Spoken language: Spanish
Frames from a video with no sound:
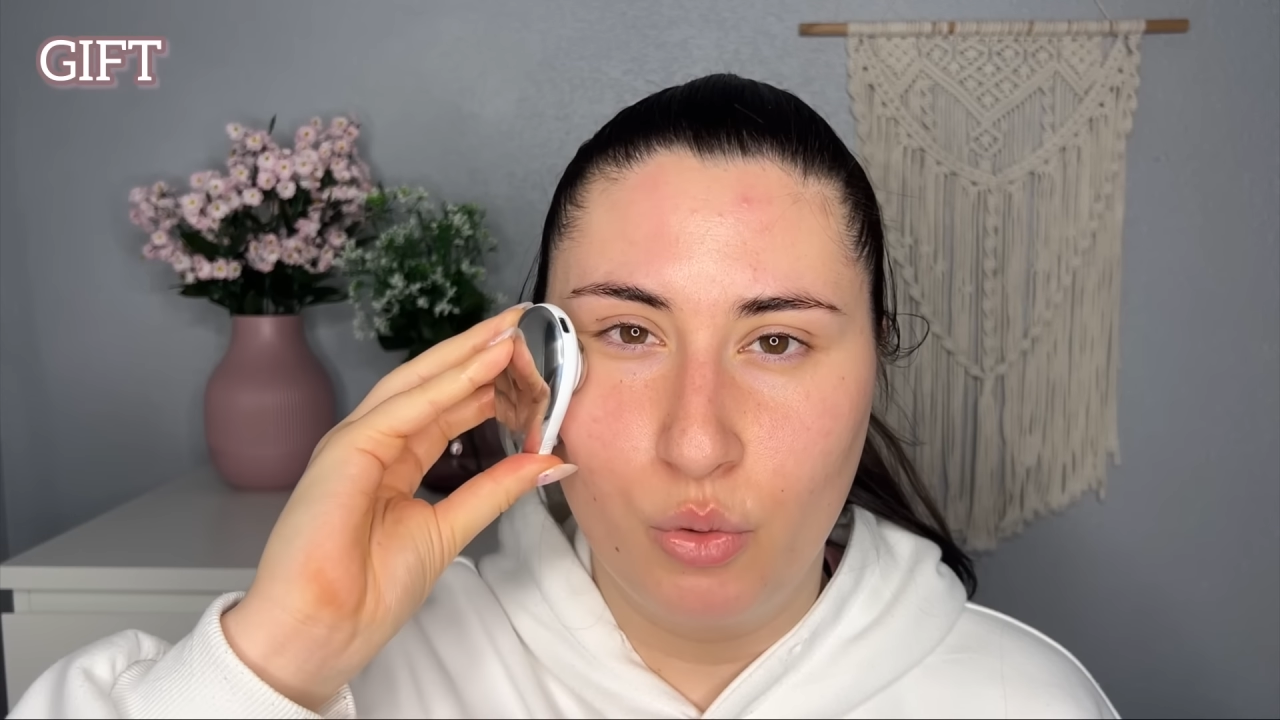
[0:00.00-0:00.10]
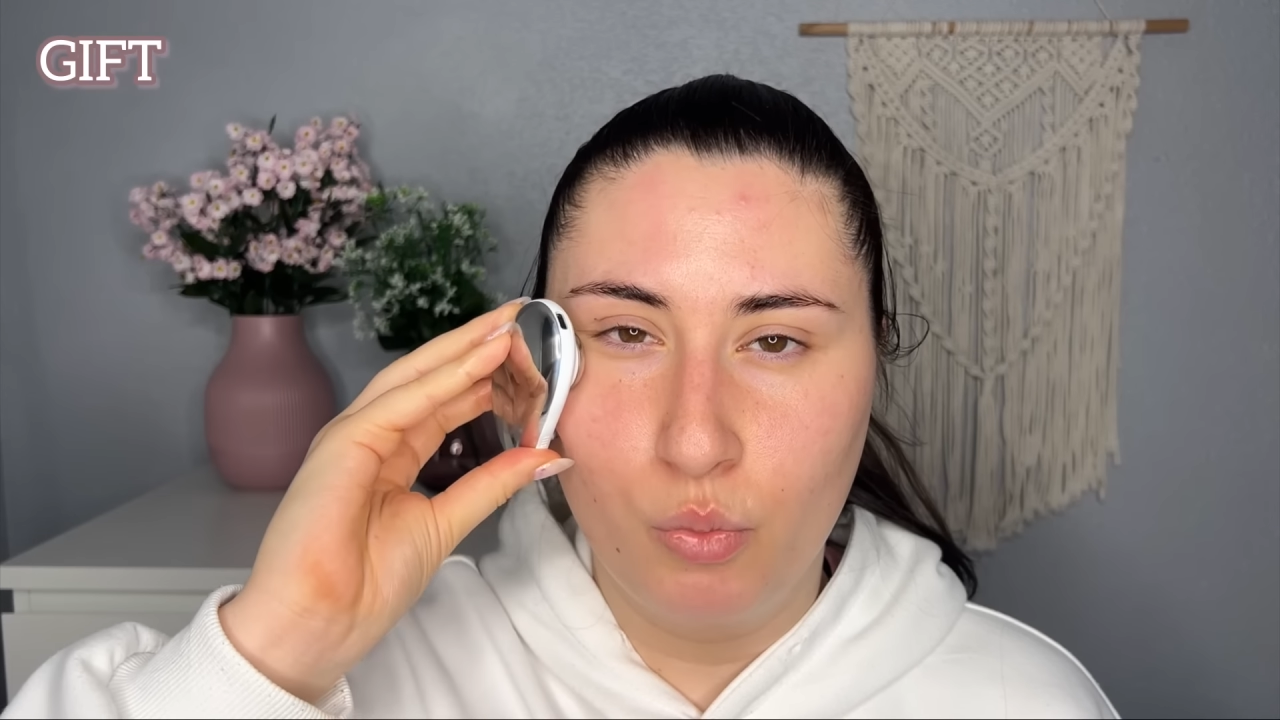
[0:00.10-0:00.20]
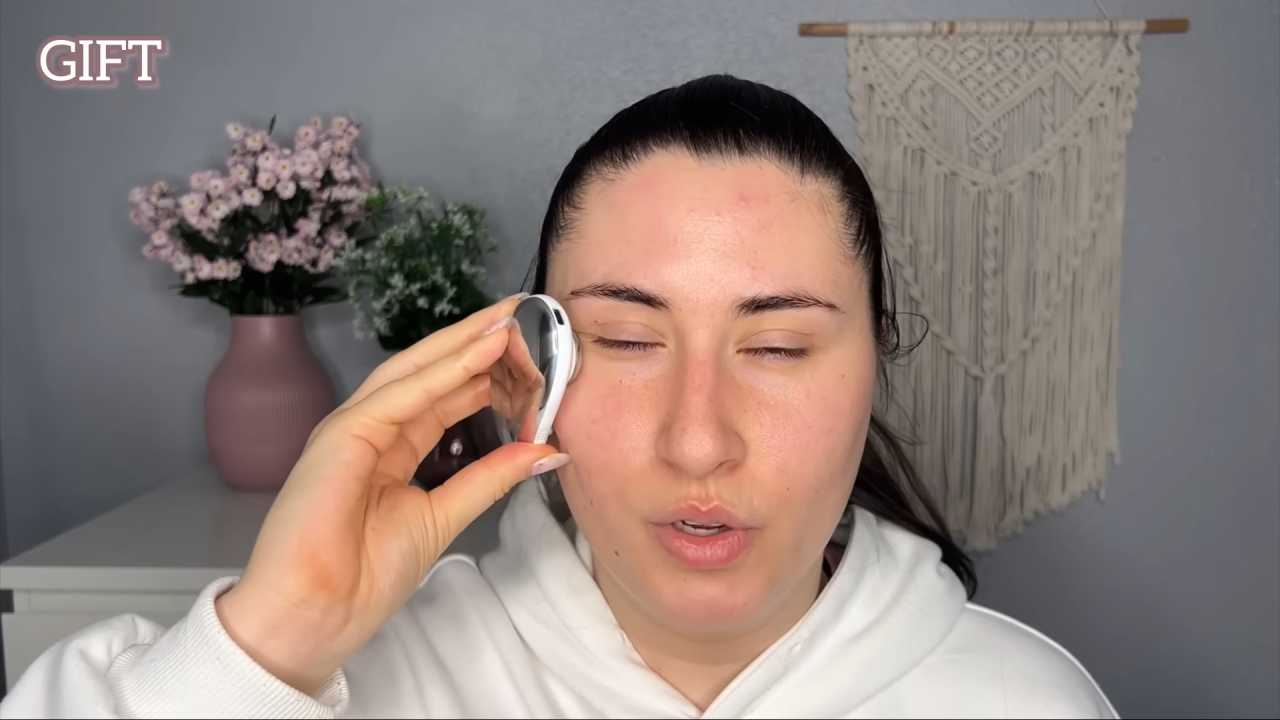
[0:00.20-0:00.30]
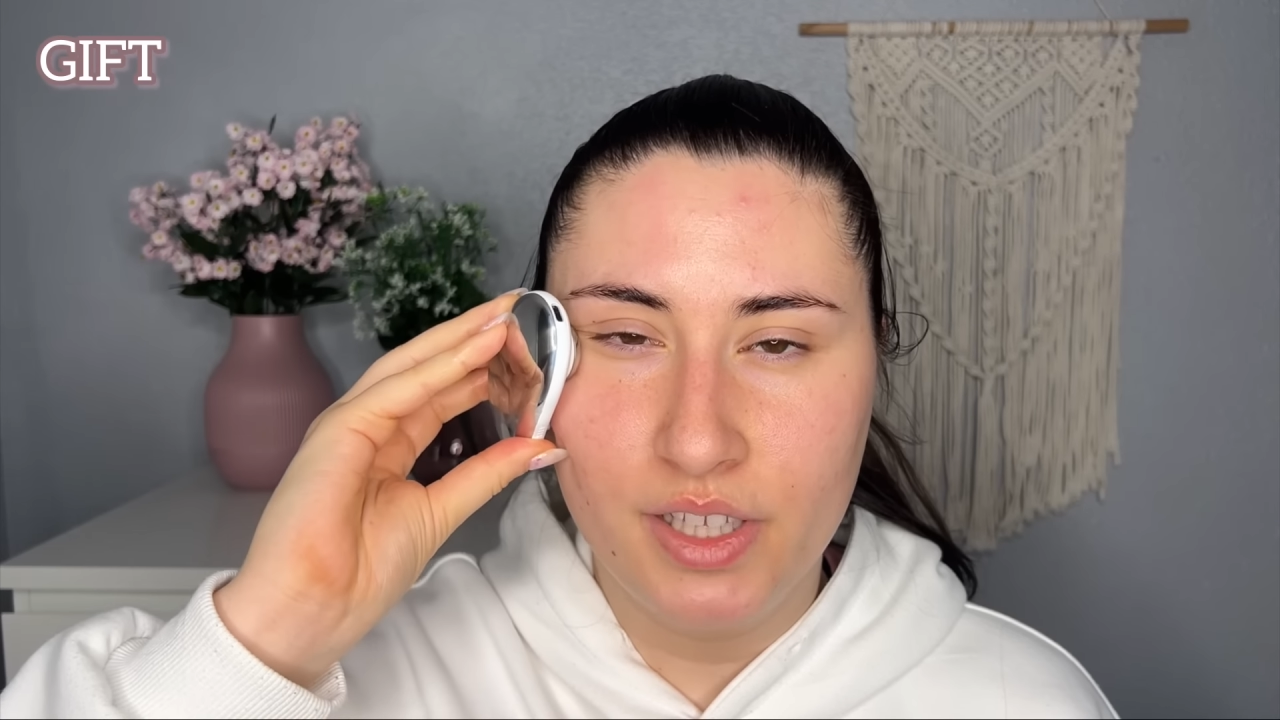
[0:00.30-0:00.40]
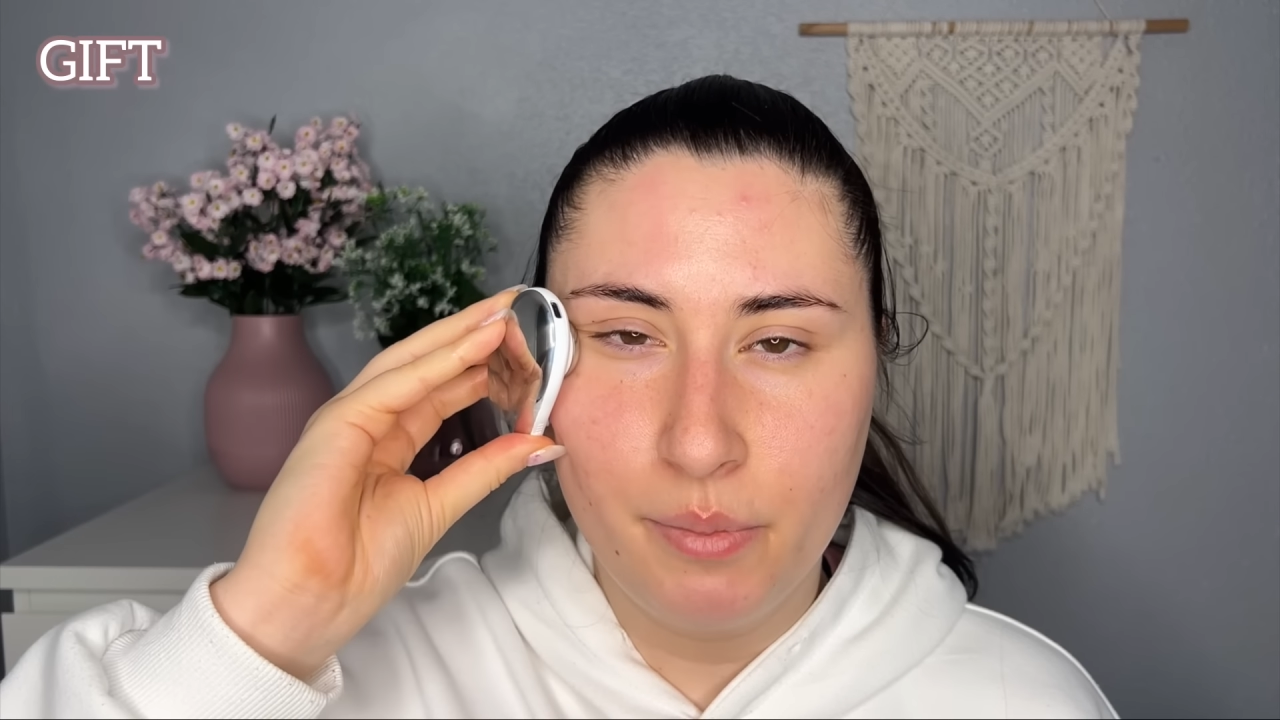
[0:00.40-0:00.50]

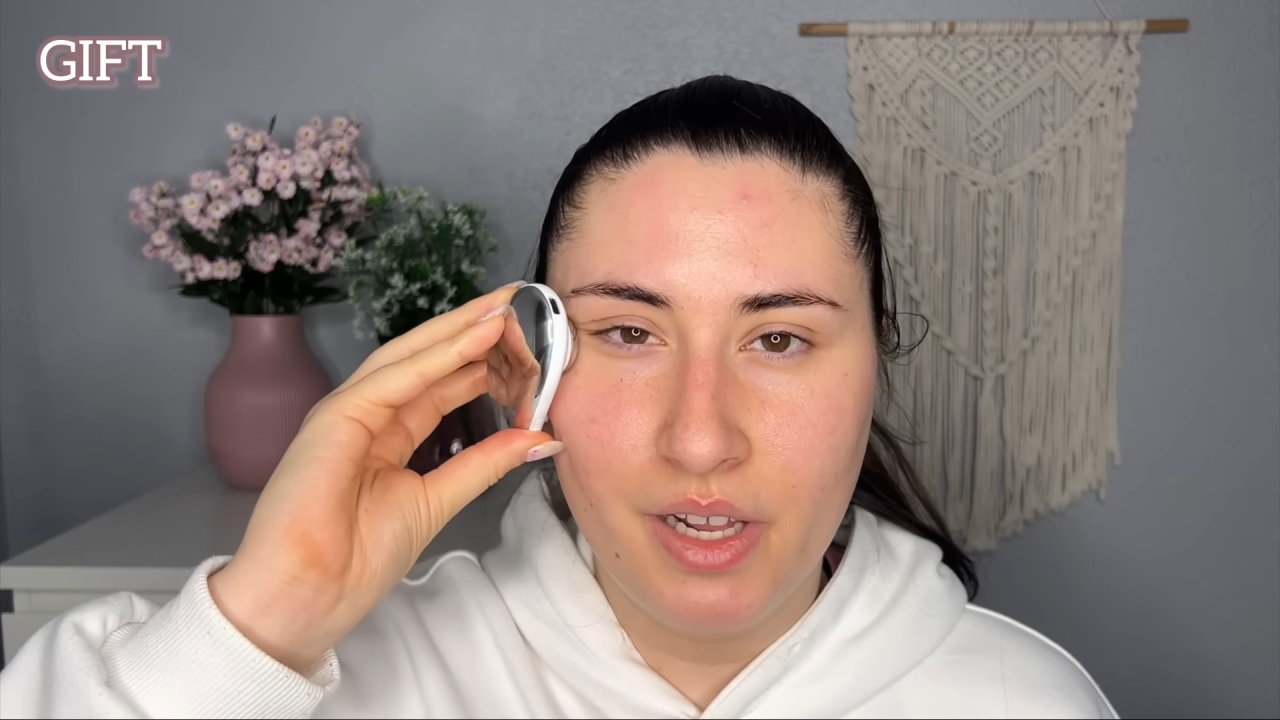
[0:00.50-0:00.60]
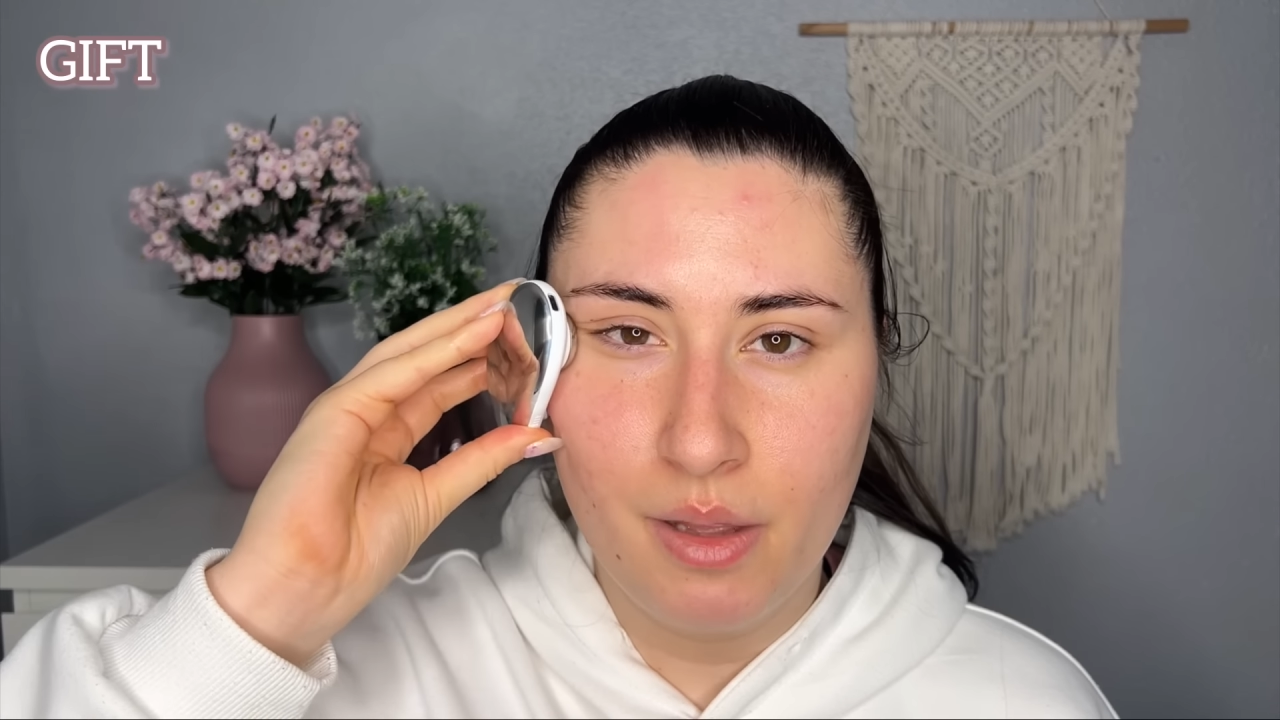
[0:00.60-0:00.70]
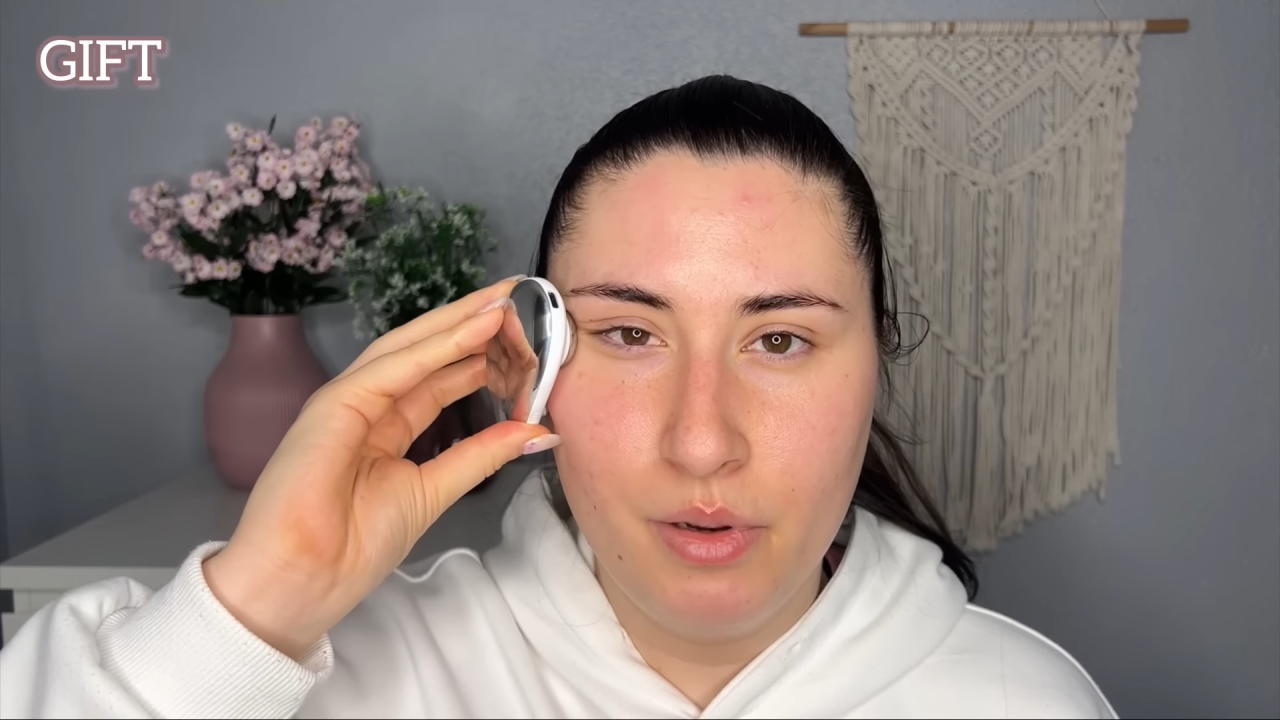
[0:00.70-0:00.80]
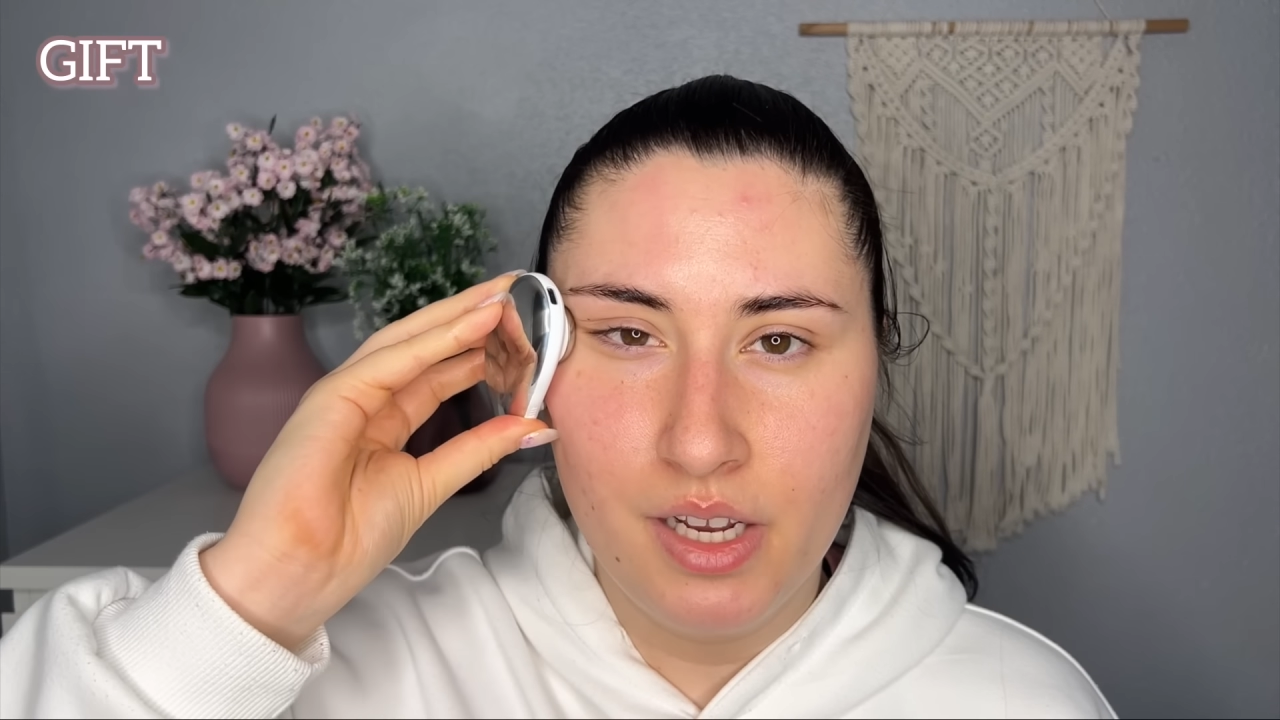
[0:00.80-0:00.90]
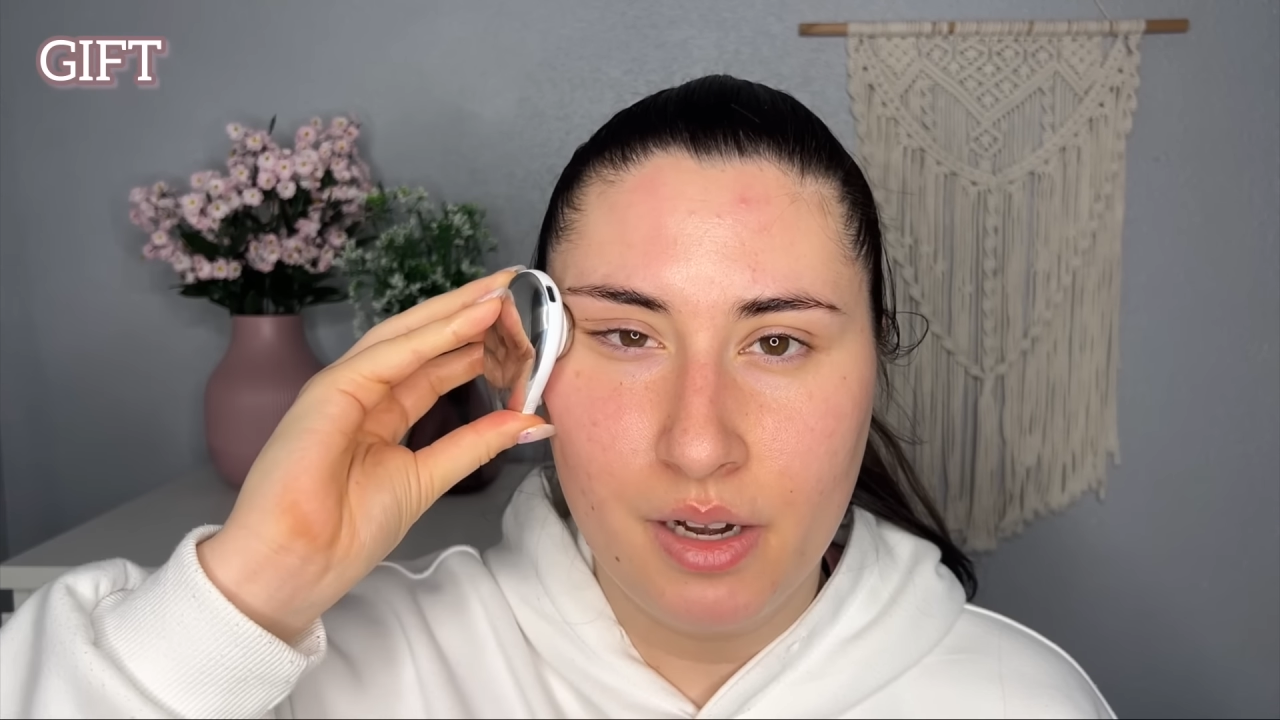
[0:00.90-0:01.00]
voy a terminar de
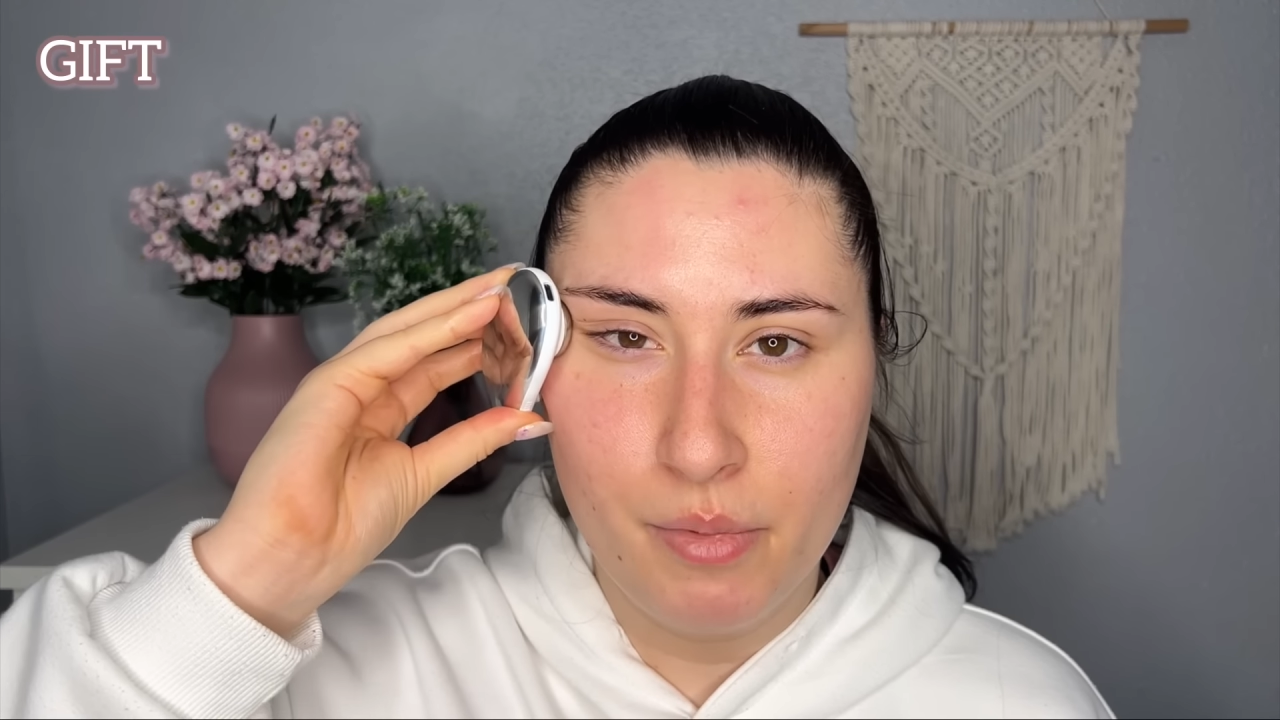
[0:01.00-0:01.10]
aplicarme